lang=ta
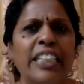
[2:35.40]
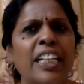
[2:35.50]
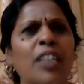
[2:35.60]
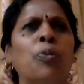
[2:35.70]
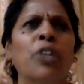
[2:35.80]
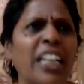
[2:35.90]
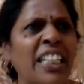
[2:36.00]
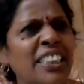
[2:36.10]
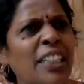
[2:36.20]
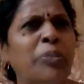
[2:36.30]
எனக்கு
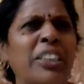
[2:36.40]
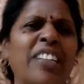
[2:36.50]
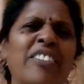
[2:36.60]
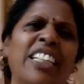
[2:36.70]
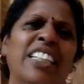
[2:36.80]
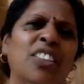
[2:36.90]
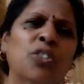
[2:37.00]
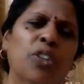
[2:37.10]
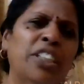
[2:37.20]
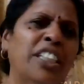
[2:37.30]
புரியாத சப்ஜெக்ட் அவர் ஏதாவது
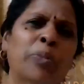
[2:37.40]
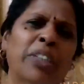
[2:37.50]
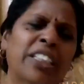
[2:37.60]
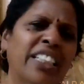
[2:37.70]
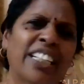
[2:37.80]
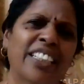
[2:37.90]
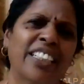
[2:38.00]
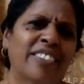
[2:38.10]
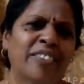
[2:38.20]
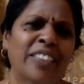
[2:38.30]
சொல்லிட்டு இருப்பாரு என்ன
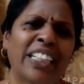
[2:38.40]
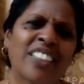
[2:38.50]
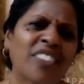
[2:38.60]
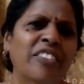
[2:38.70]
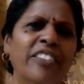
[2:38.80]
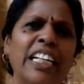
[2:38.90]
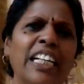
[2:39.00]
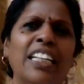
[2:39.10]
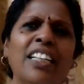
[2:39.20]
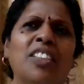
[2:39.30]
எனக்கும்
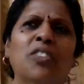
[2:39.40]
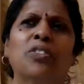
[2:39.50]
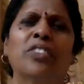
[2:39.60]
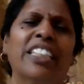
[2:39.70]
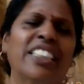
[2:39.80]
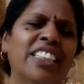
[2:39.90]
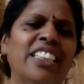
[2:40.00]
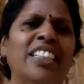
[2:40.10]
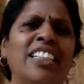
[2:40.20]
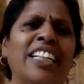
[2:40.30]
வேலையெல்லாம் இருக்கும் எதுக்கு
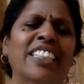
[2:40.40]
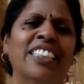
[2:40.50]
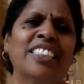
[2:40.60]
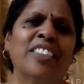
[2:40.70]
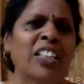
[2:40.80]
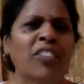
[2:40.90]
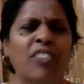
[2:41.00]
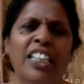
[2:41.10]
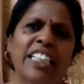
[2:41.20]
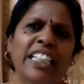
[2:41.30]
இது எனக்கு எனக்கு
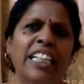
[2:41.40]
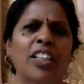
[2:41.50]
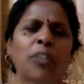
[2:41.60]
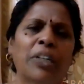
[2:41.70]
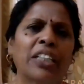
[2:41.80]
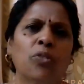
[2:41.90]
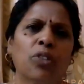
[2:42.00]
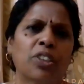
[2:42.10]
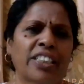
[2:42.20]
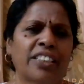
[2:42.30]
வராது நீங்க ஏதாவது பார்த்து
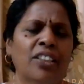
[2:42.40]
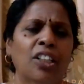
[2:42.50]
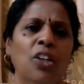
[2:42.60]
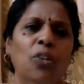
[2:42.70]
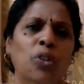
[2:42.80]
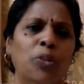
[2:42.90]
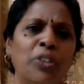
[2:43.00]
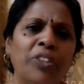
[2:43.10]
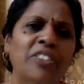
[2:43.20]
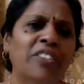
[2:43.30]
ஒரு ச ஒரு
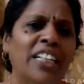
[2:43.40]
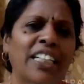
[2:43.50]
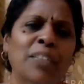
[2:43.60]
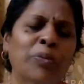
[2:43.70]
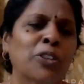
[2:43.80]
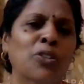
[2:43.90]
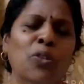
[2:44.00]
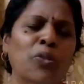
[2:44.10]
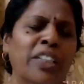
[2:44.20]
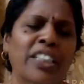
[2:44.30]
முடிவுக்கு வாங்க அப்படின்னு
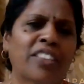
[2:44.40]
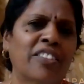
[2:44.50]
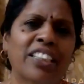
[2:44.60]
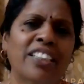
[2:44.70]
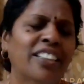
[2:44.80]
சொல்லுவேனே தவிர